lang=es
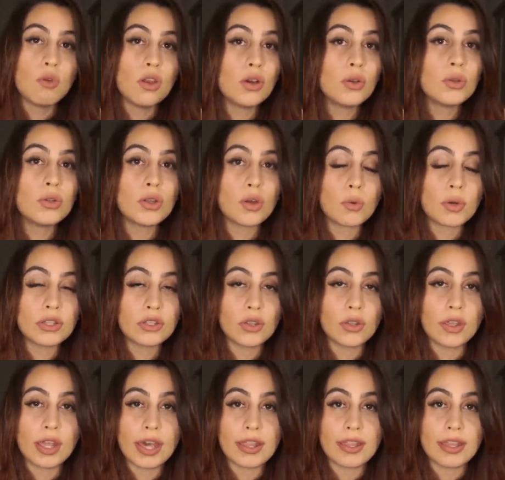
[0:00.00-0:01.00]
Luego de unos
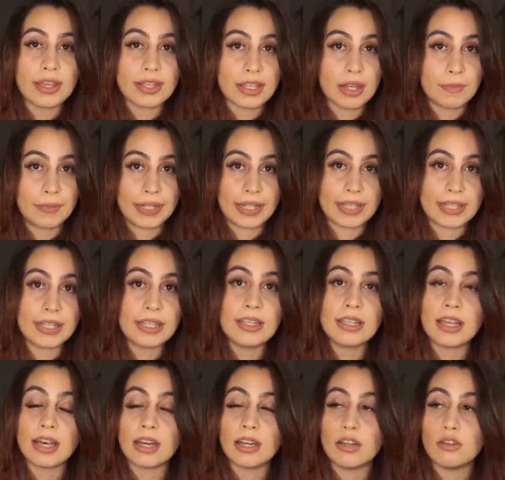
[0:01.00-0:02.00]
cuantos días de
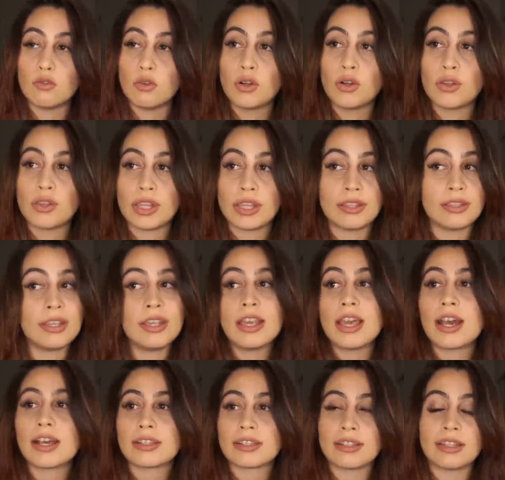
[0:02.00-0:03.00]
desaparecida, luego de
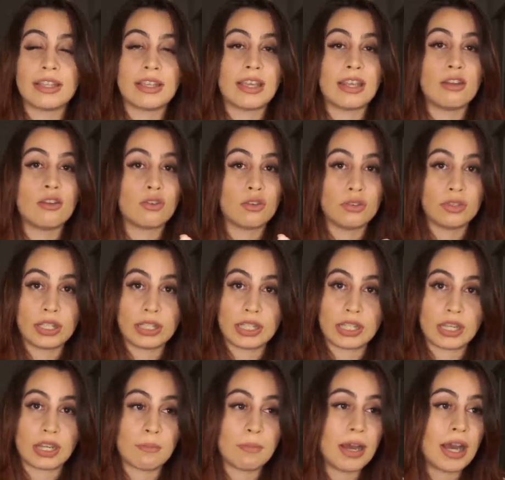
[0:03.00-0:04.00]
días de que no
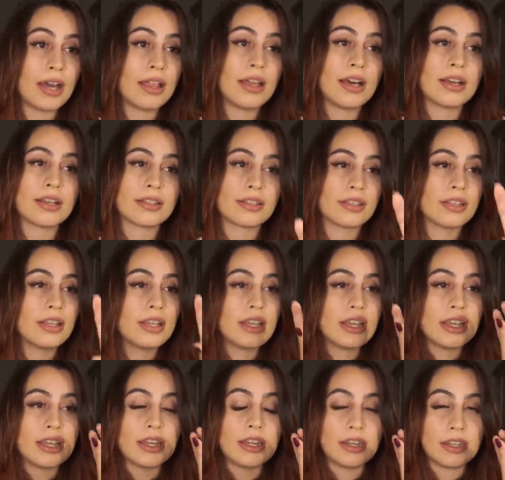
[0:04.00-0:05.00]
contesta llamadas,
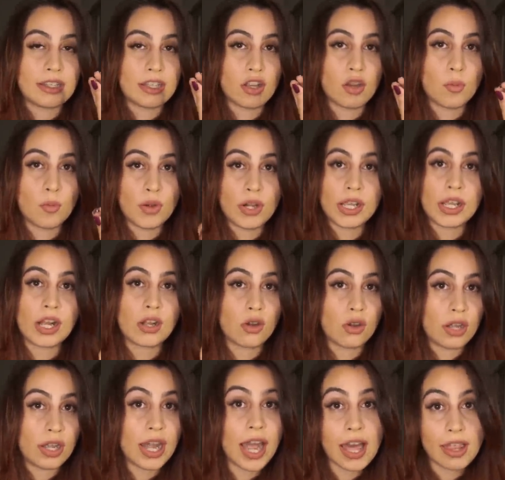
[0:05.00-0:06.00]
ni se comunica
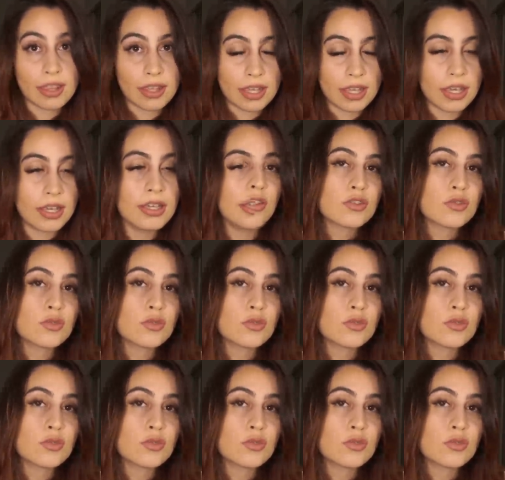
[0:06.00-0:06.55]
con nadie,